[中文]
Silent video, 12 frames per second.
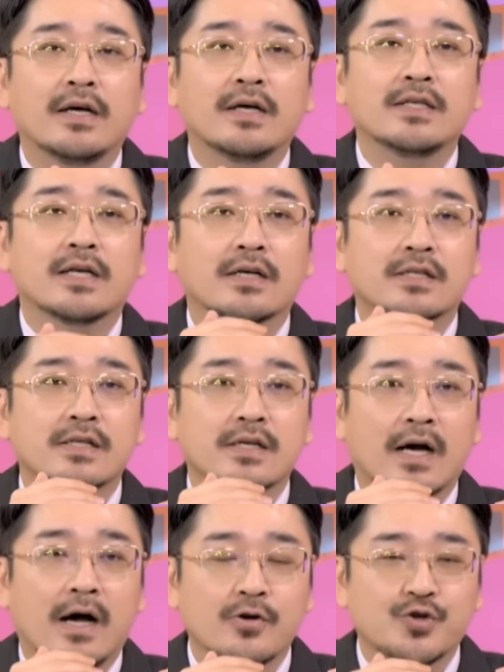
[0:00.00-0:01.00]
像是
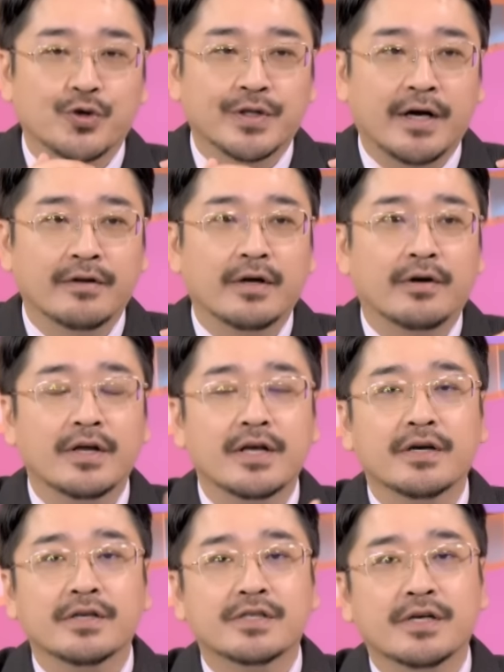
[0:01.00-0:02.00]
刚刚所谈到的一
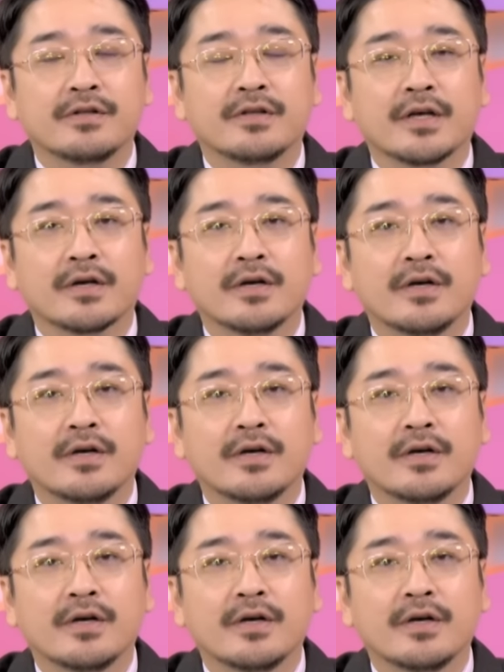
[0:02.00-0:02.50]
个真顶。